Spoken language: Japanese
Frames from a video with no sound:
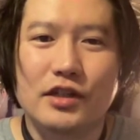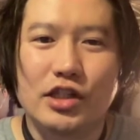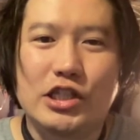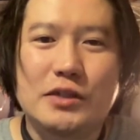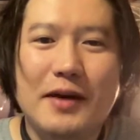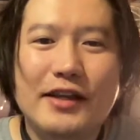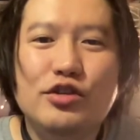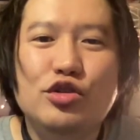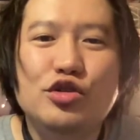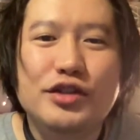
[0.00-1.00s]
一番
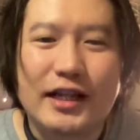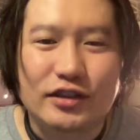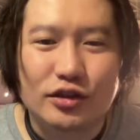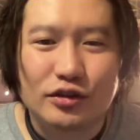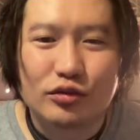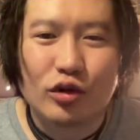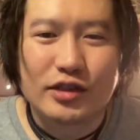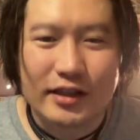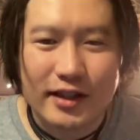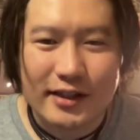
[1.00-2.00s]
ゆるいやつを
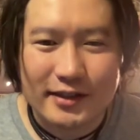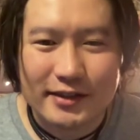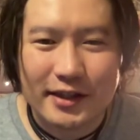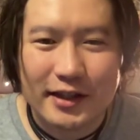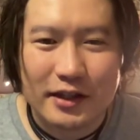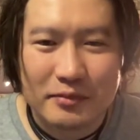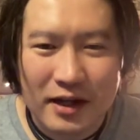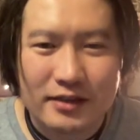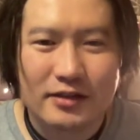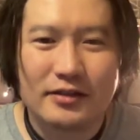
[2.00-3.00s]
設定させていただき
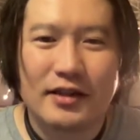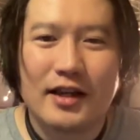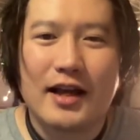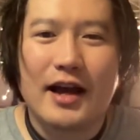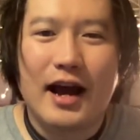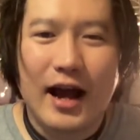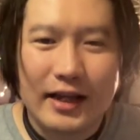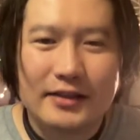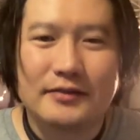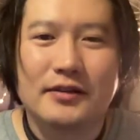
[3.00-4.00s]
ます。
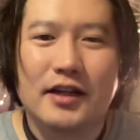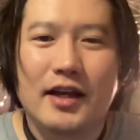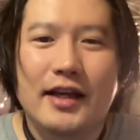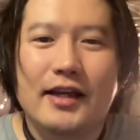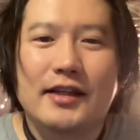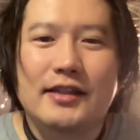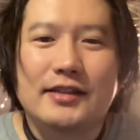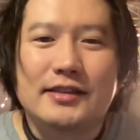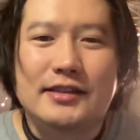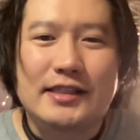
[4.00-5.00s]
はい。
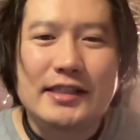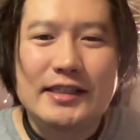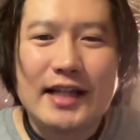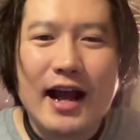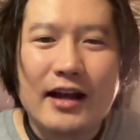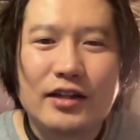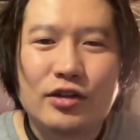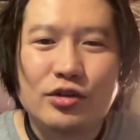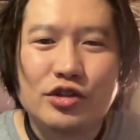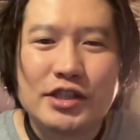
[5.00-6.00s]
自
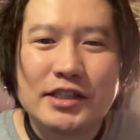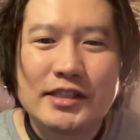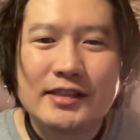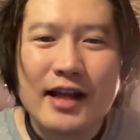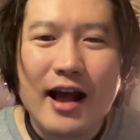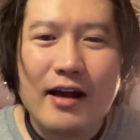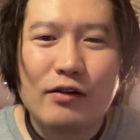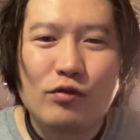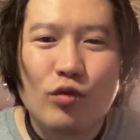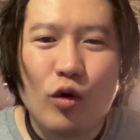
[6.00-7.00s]
宅資
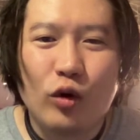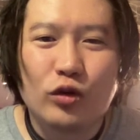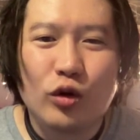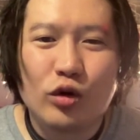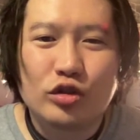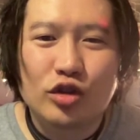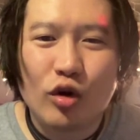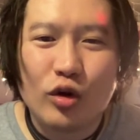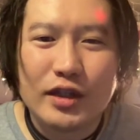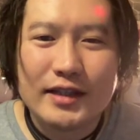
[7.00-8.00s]
産を
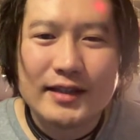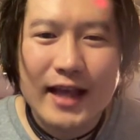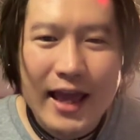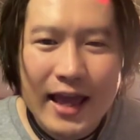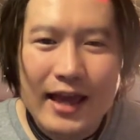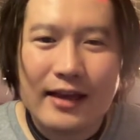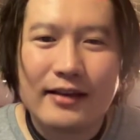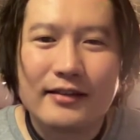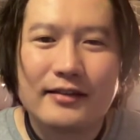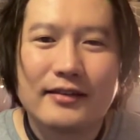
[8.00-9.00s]
除いて、
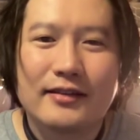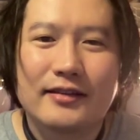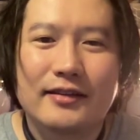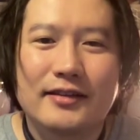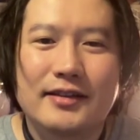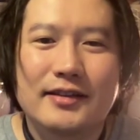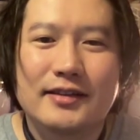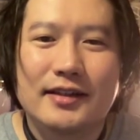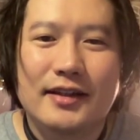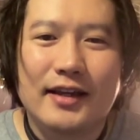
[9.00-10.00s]

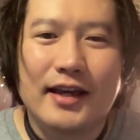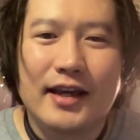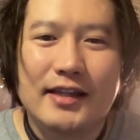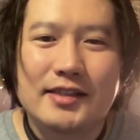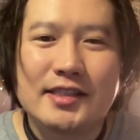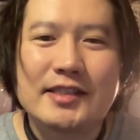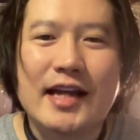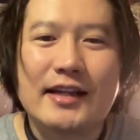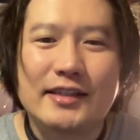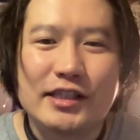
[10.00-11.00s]
えー、資
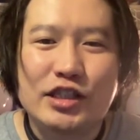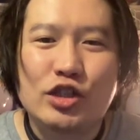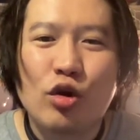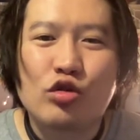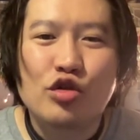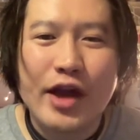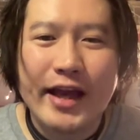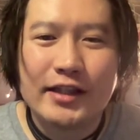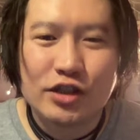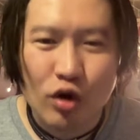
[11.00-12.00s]
産1億
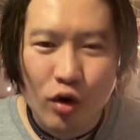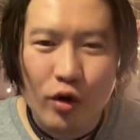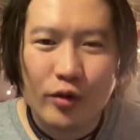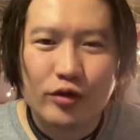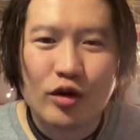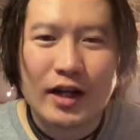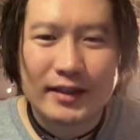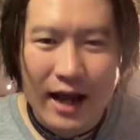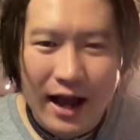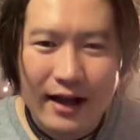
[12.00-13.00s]
円以上の
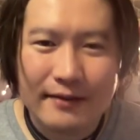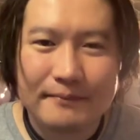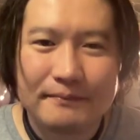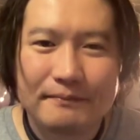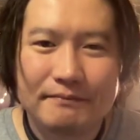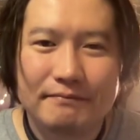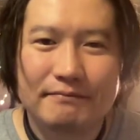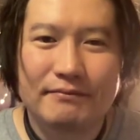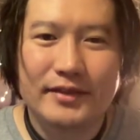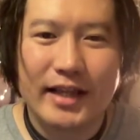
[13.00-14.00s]
方
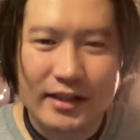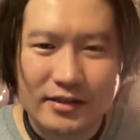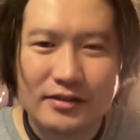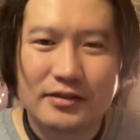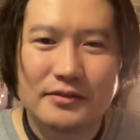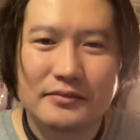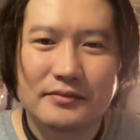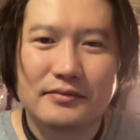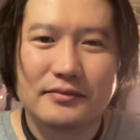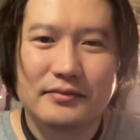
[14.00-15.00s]
です。
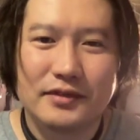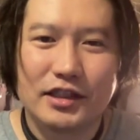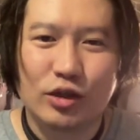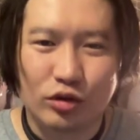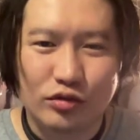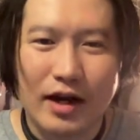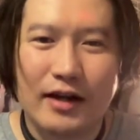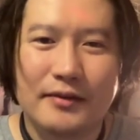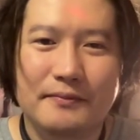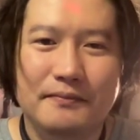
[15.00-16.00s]
一つは。